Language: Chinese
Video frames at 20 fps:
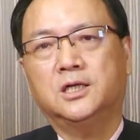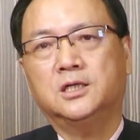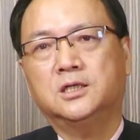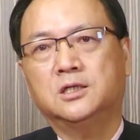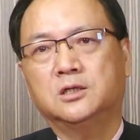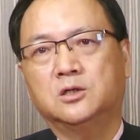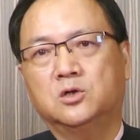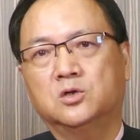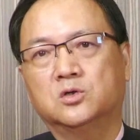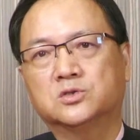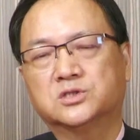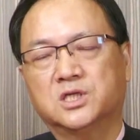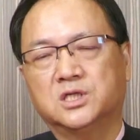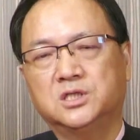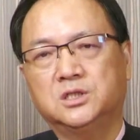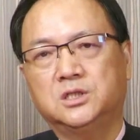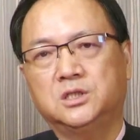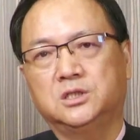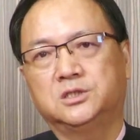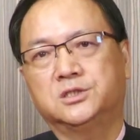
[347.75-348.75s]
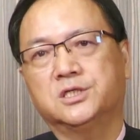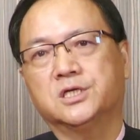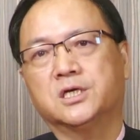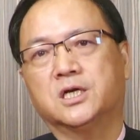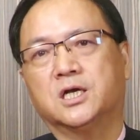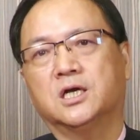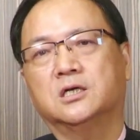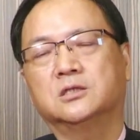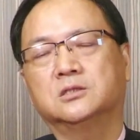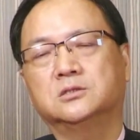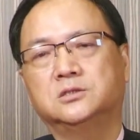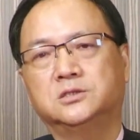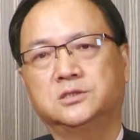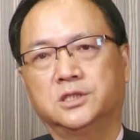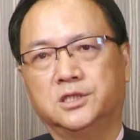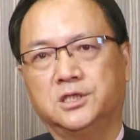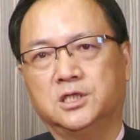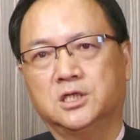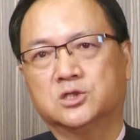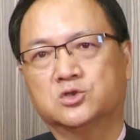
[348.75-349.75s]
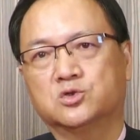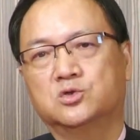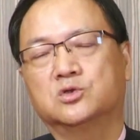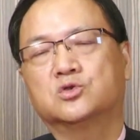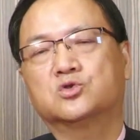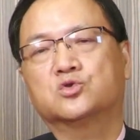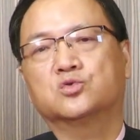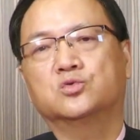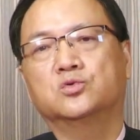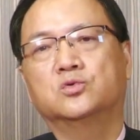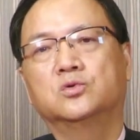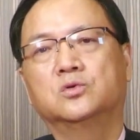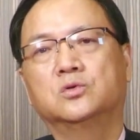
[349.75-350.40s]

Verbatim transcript: 他能够身体健康，钱也存得住。